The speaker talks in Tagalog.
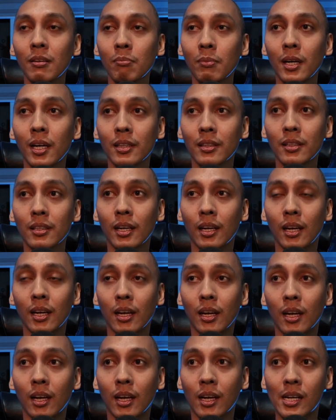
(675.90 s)
But
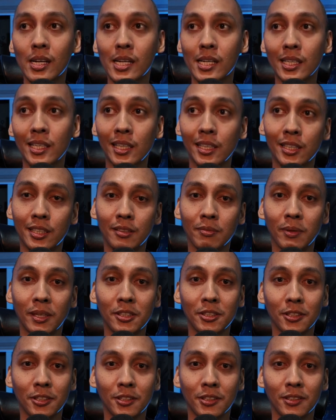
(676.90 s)
uh, here,
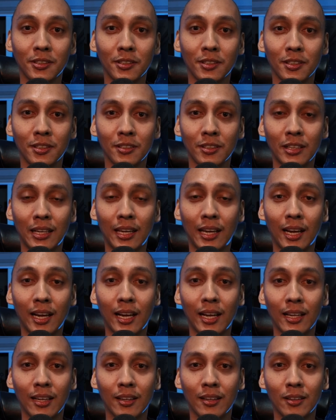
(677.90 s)
medyo
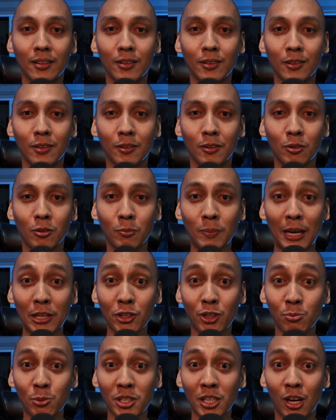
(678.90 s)
alangan. Kung
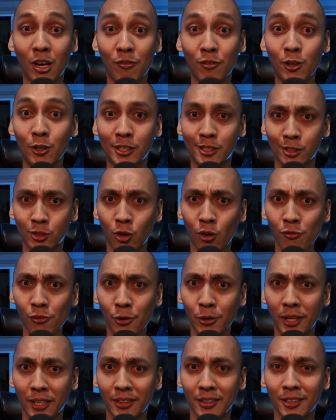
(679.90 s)
passion mo siya, of course, go
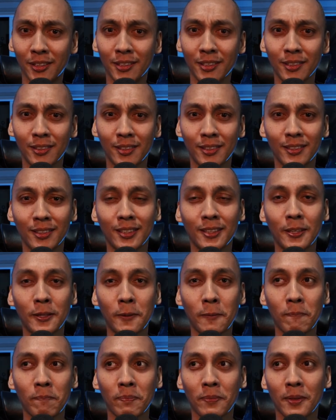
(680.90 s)
for it, no?
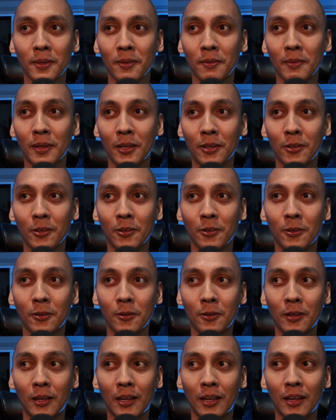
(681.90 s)
Pero
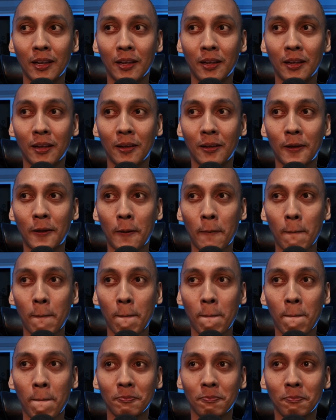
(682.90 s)
uh,
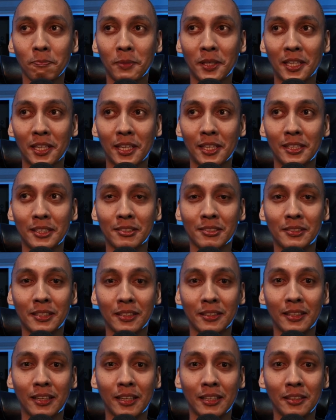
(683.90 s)
be
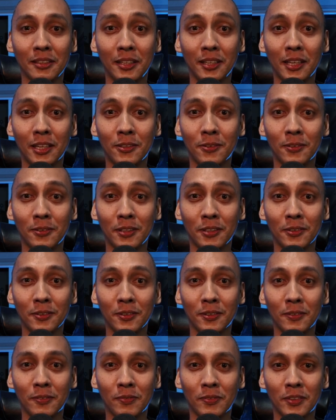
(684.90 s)
realistic na hindi ganun
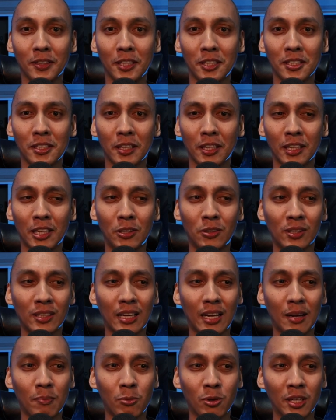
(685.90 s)
yung hindi siya ganun
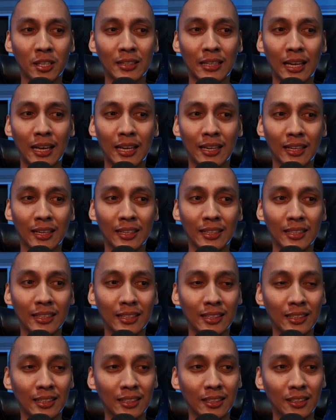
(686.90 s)
ka
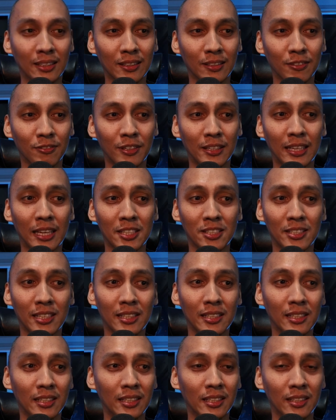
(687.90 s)
monetarily,
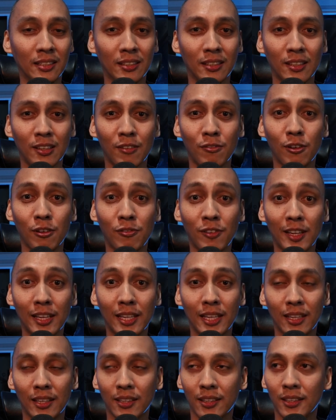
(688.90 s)
financially
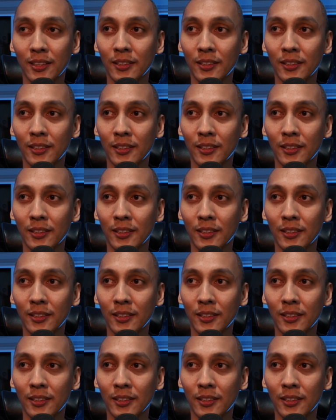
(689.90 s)
fulfilling.